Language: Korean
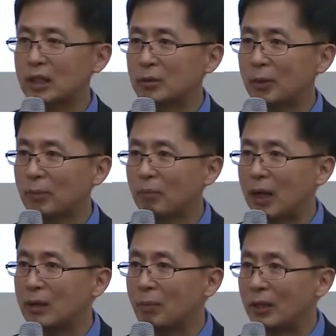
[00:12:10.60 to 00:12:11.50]
않지만
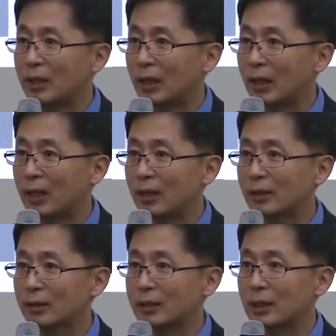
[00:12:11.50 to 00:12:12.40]
반, 반대가
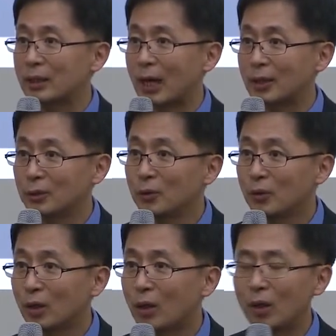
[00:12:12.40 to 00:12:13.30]
굉장히 강하죠.
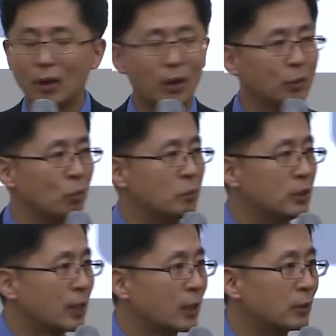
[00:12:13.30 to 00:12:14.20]
어,
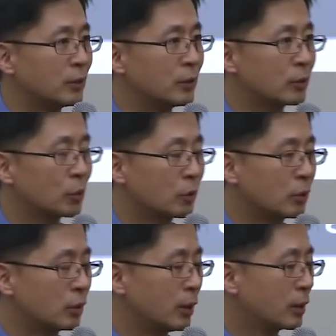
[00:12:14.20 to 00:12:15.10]
농민이나 이런
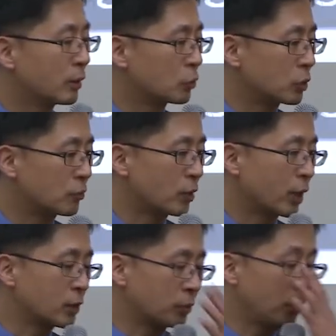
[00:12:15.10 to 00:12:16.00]
쪽을 중심으로
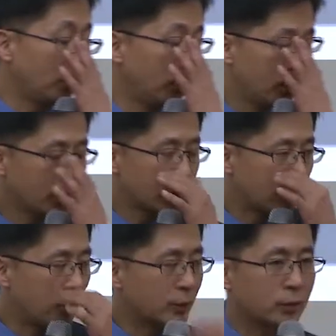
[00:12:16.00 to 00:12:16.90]
해가지고 그래서
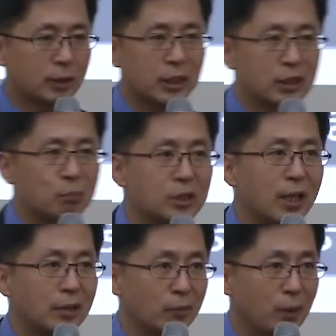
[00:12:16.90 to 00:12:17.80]
아마 그렇게 쉽지는
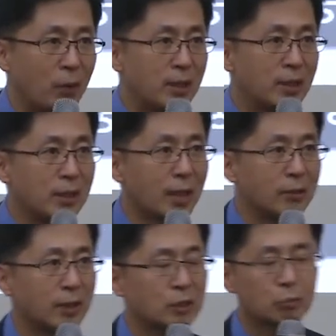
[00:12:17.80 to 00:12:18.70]
않을 겁니다. 빨리
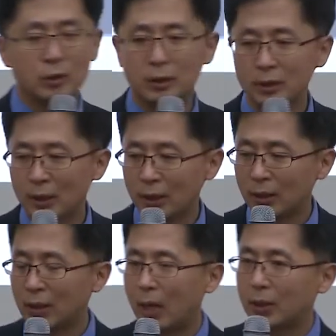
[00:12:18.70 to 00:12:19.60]
가거나 쉽지는
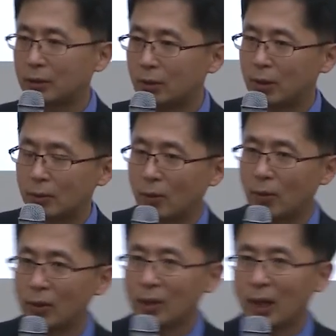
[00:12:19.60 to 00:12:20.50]
않을 것
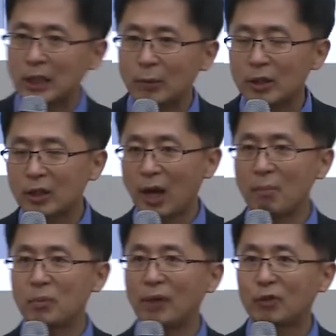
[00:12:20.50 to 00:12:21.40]
같고 하지만 이제
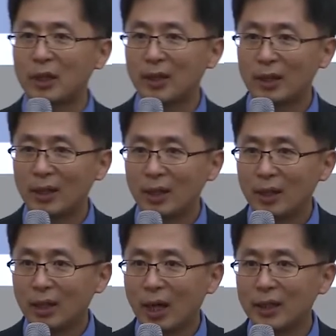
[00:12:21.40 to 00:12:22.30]
한미 에프티에이나
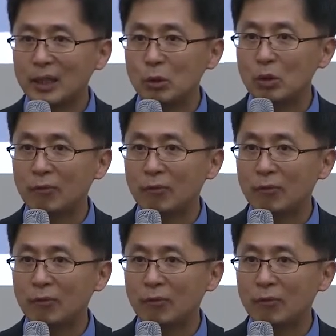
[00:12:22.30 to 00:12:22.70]
한 이유